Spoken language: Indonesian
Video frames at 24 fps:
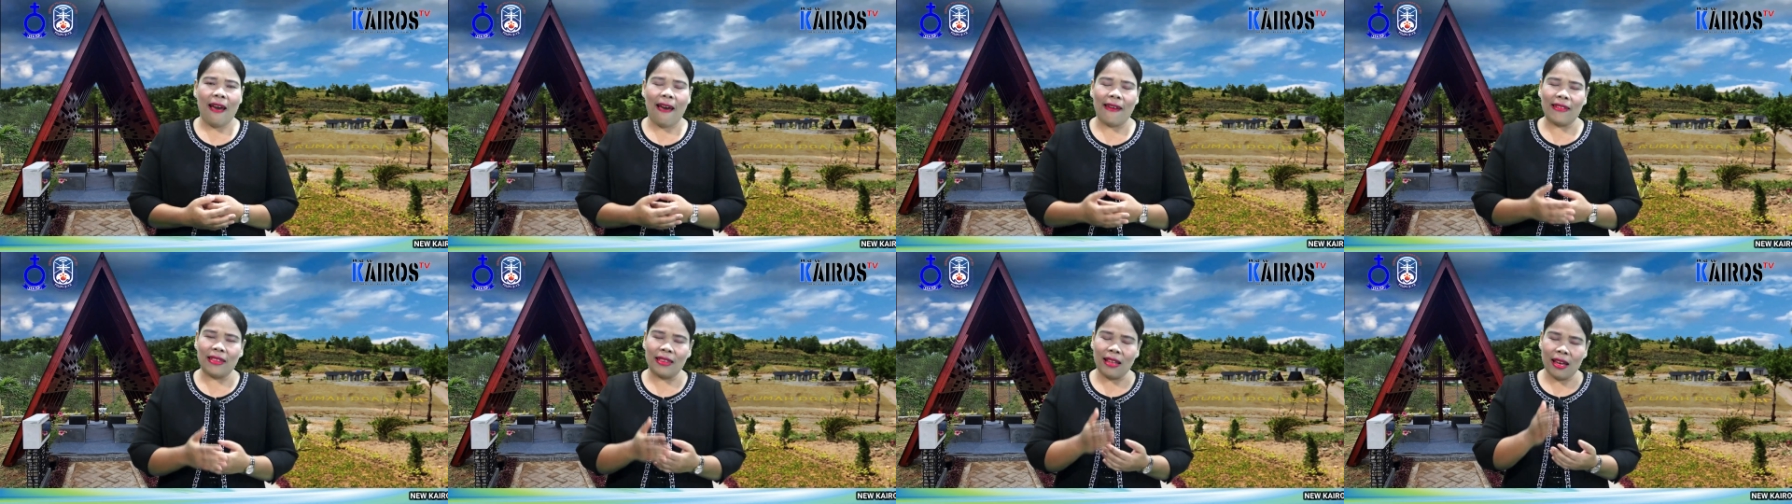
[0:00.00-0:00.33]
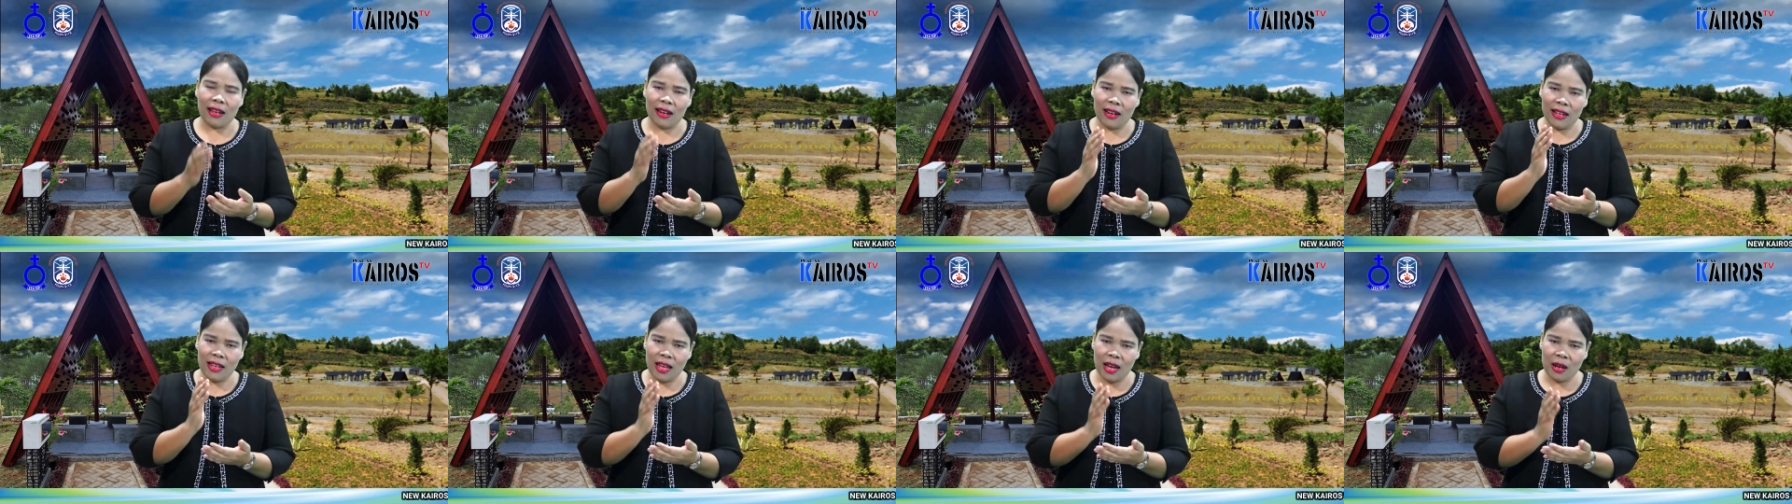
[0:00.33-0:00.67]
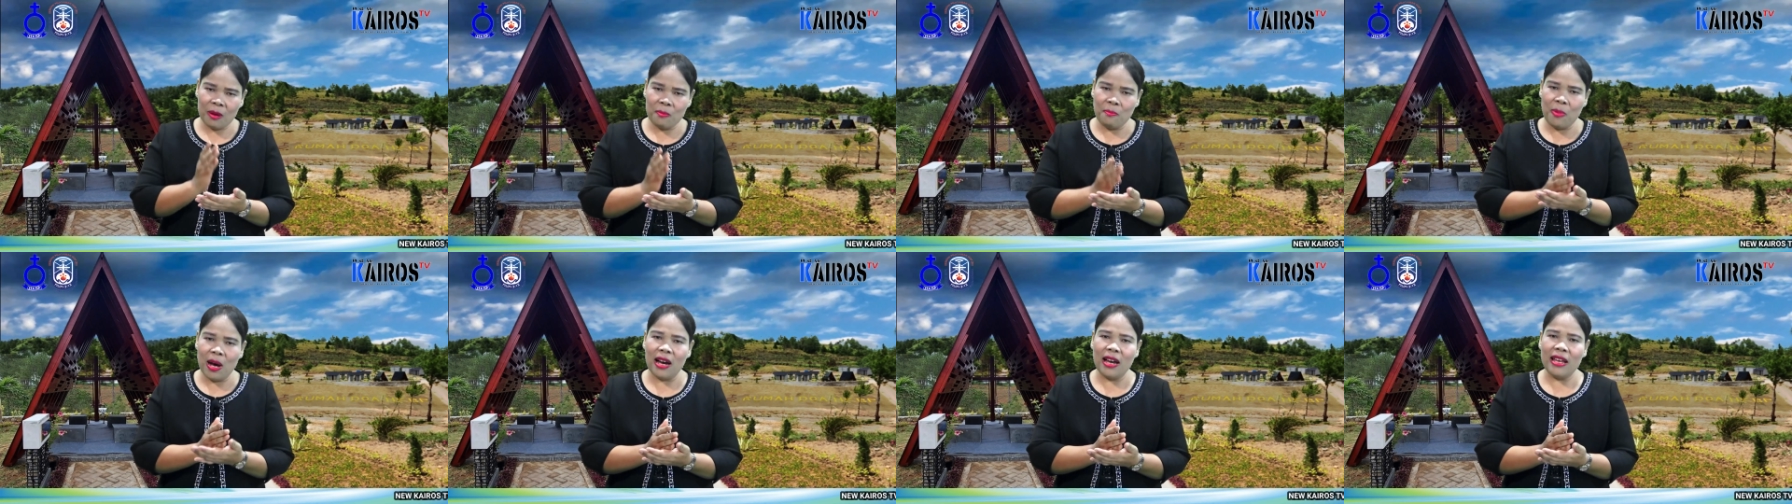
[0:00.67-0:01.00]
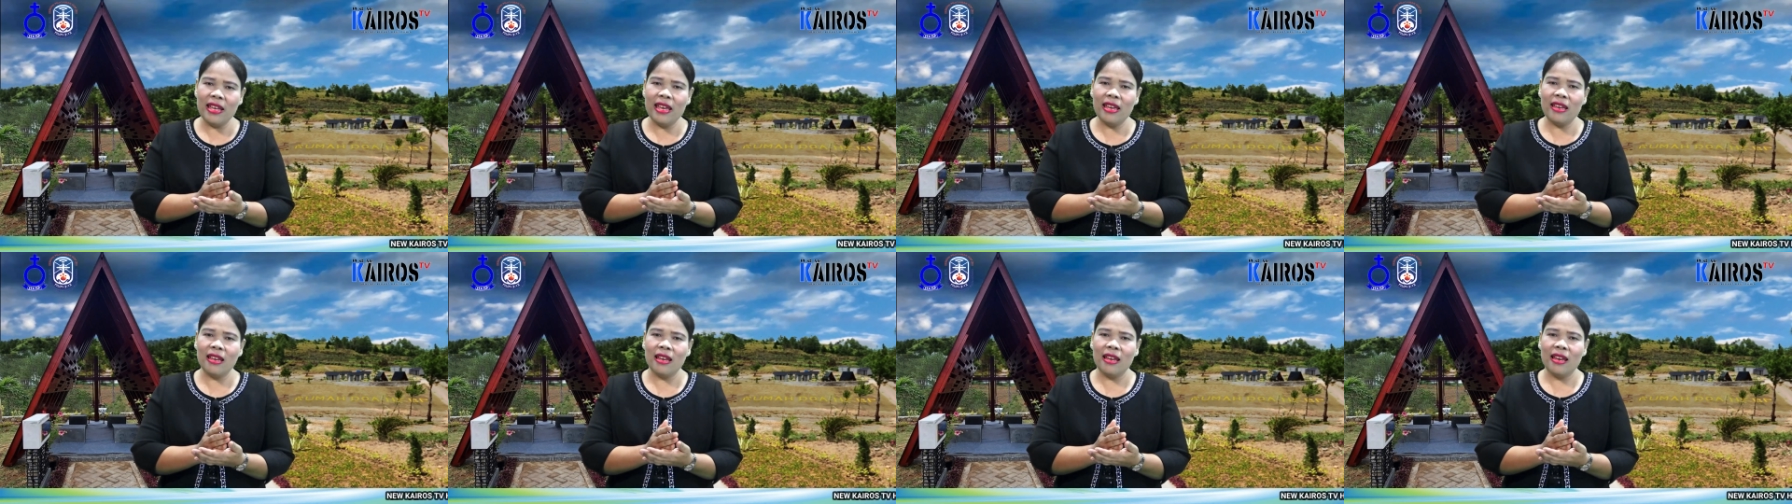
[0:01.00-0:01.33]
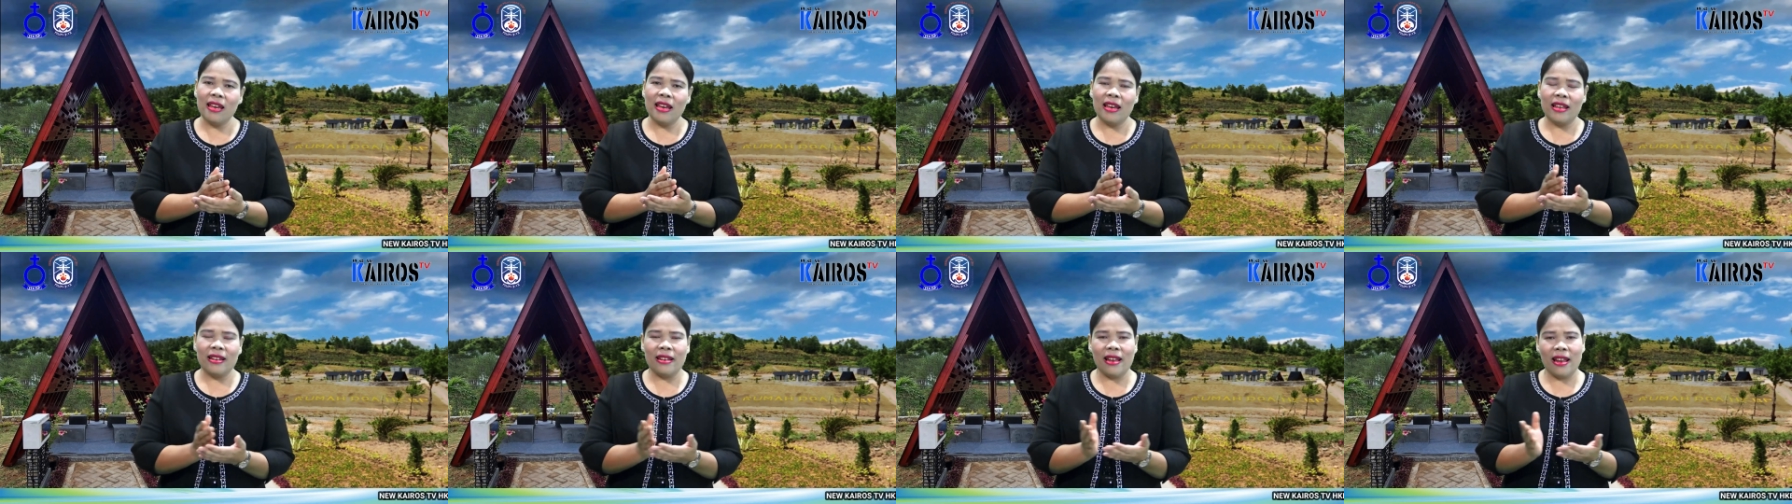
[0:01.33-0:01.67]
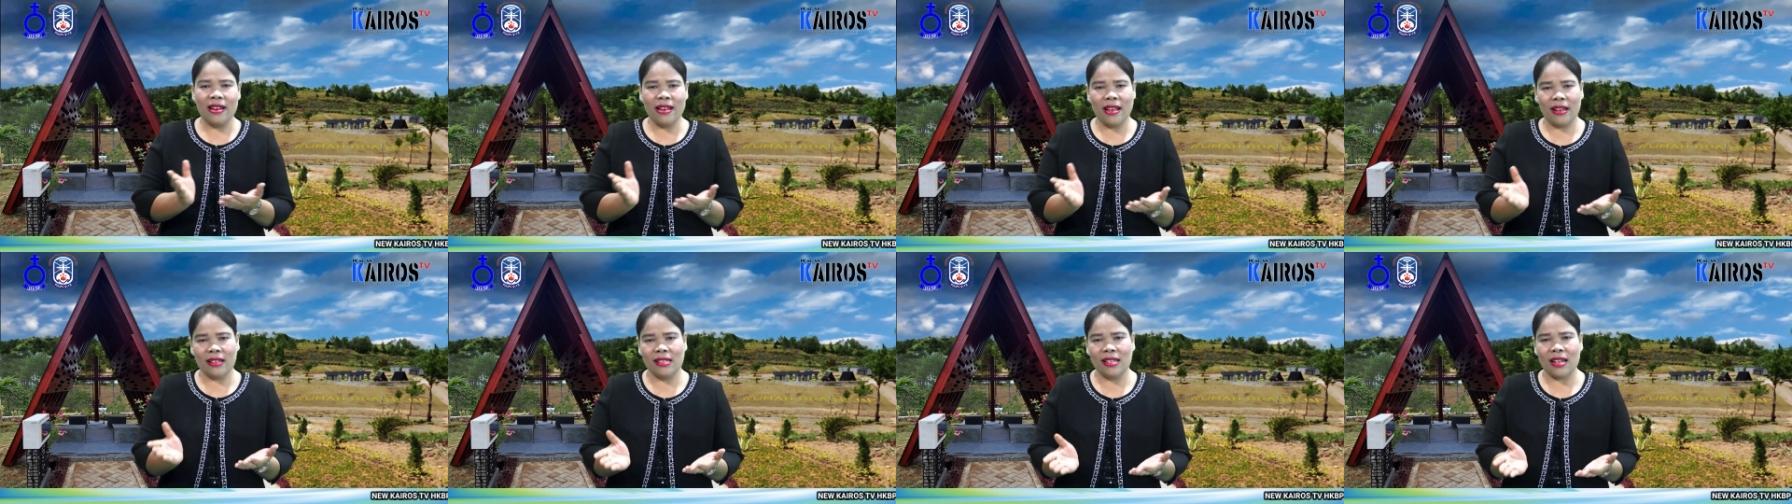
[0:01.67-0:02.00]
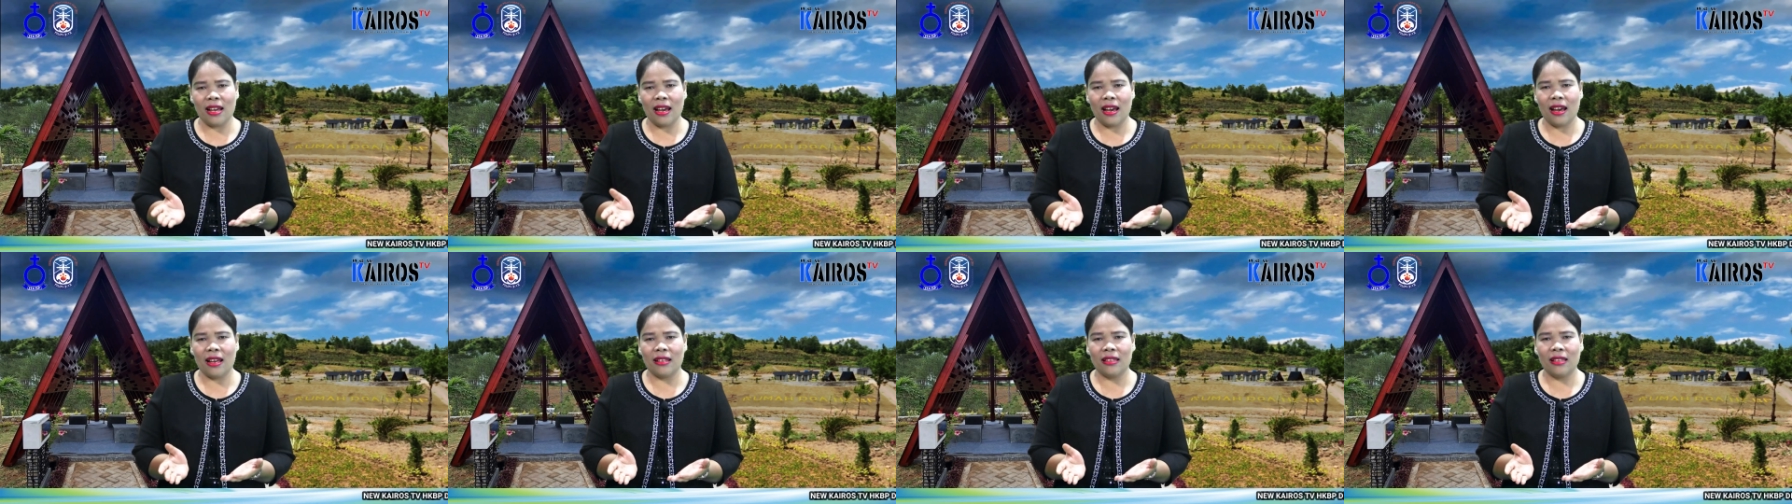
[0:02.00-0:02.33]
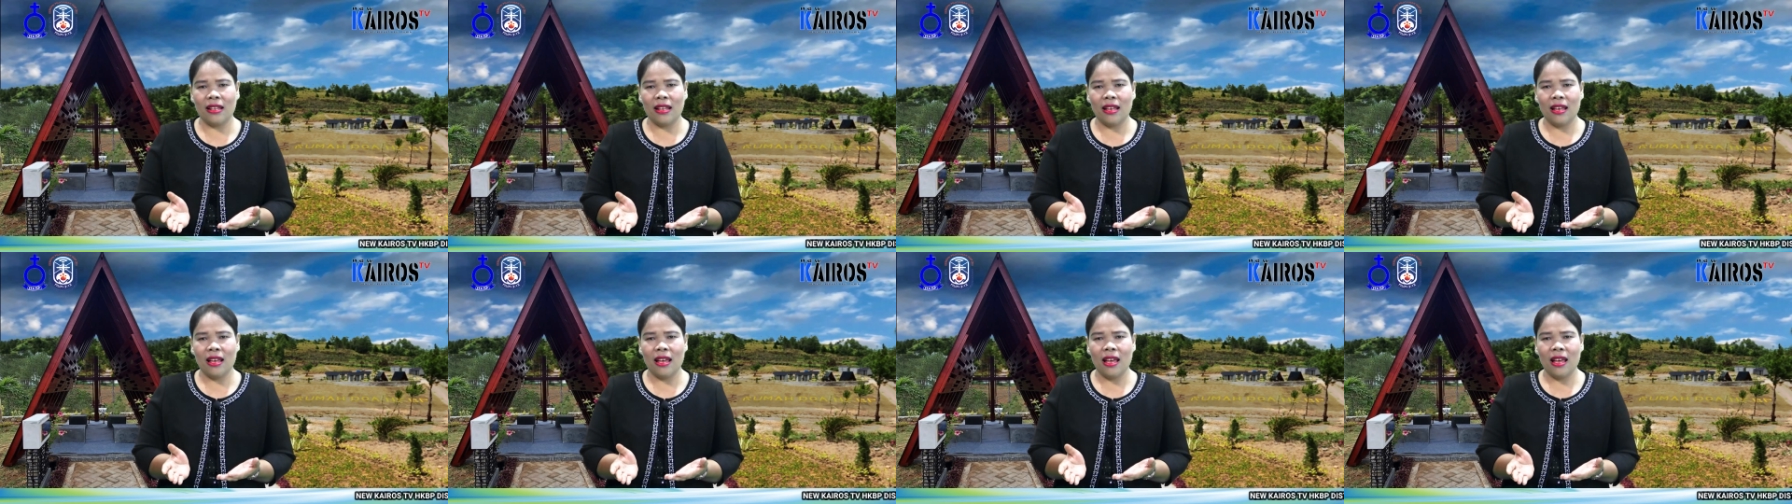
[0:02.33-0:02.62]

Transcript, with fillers: antara yang baik dan yang jahat.